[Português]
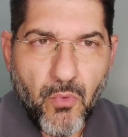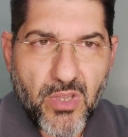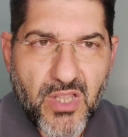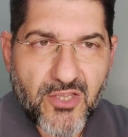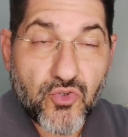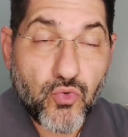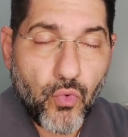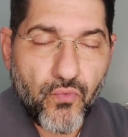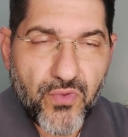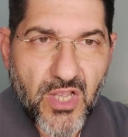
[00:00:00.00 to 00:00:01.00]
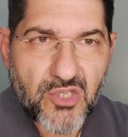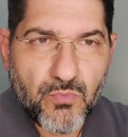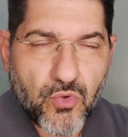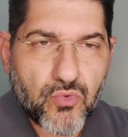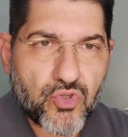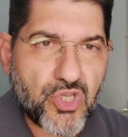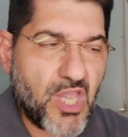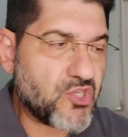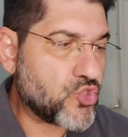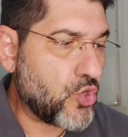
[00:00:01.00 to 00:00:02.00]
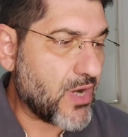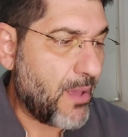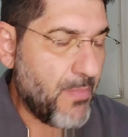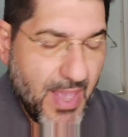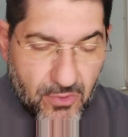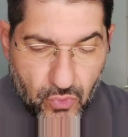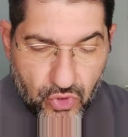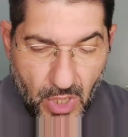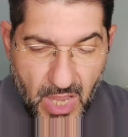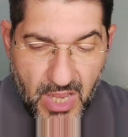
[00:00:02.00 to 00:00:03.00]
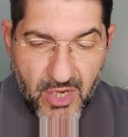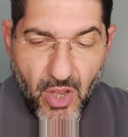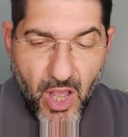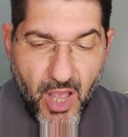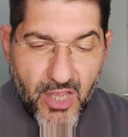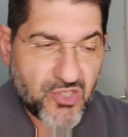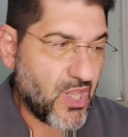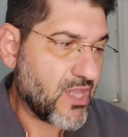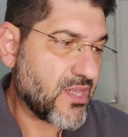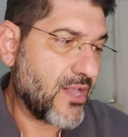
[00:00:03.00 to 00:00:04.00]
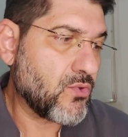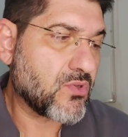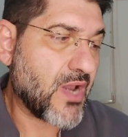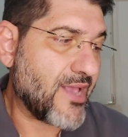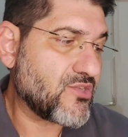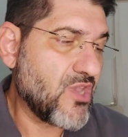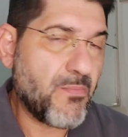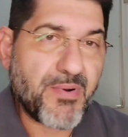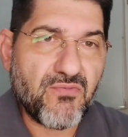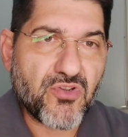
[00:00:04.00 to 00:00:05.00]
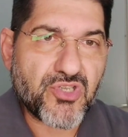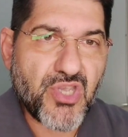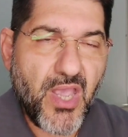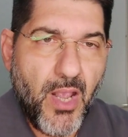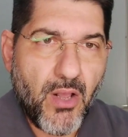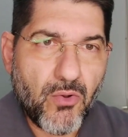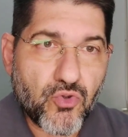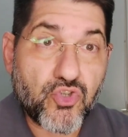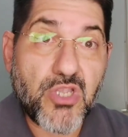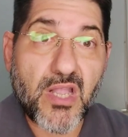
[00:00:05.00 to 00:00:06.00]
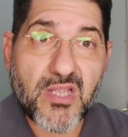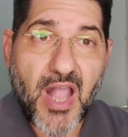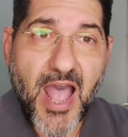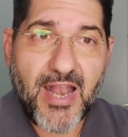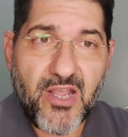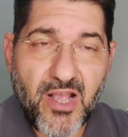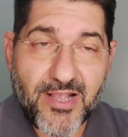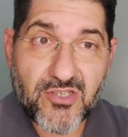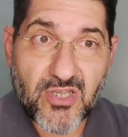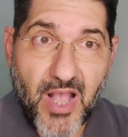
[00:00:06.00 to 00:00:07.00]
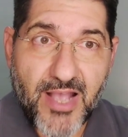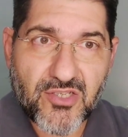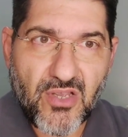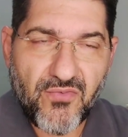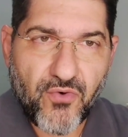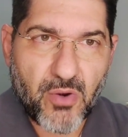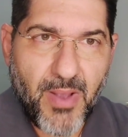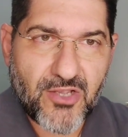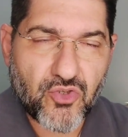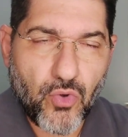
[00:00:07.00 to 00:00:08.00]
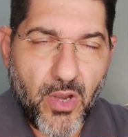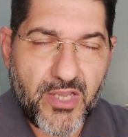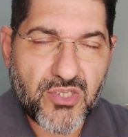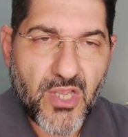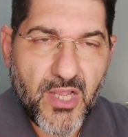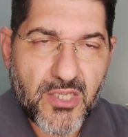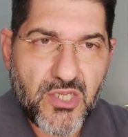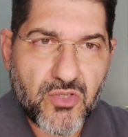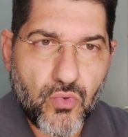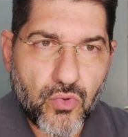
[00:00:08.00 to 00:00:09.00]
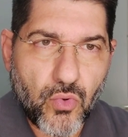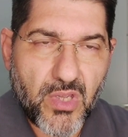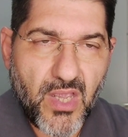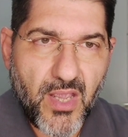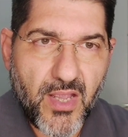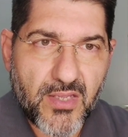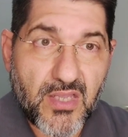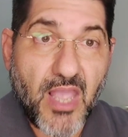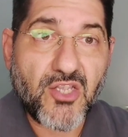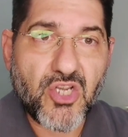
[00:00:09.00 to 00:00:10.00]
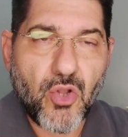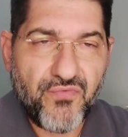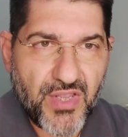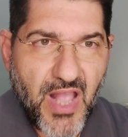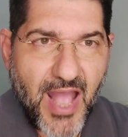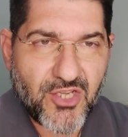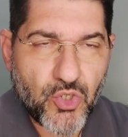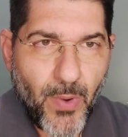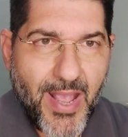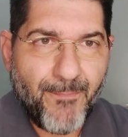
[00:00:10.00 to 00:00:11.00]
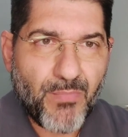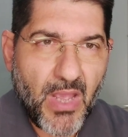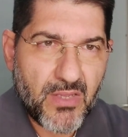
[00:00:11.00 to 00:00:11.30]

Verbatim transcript: muitas dúvidas, muitos questionamentos e nós tentando trazer para você os detalhes, as, as informações de tudo que tem de novidade, não é?